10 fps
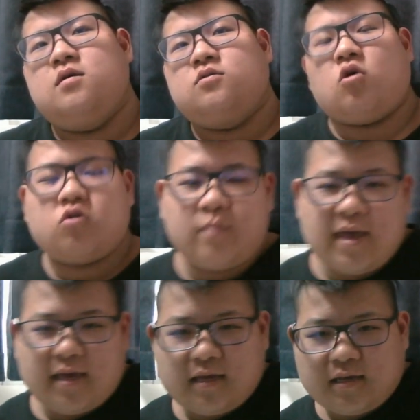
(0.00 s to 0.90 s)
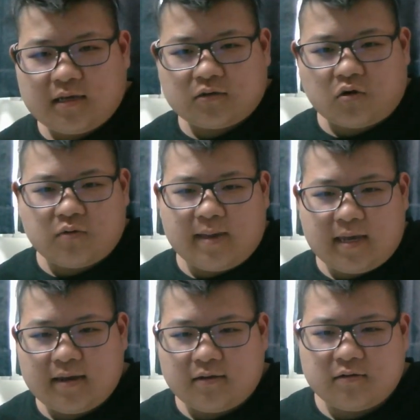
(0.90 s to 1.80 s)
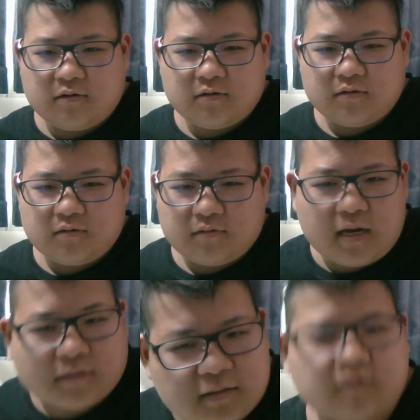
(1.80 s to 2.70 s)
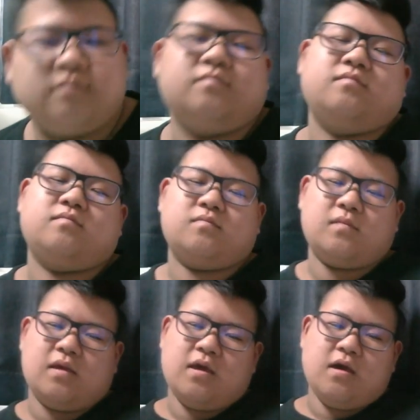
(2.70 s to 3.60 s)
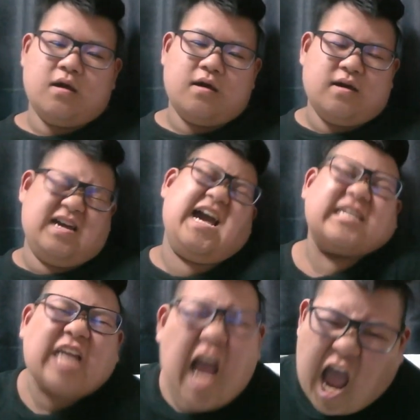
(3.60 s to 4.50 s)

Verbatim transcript: 匿名、匿名、わざザざ、あっしゃ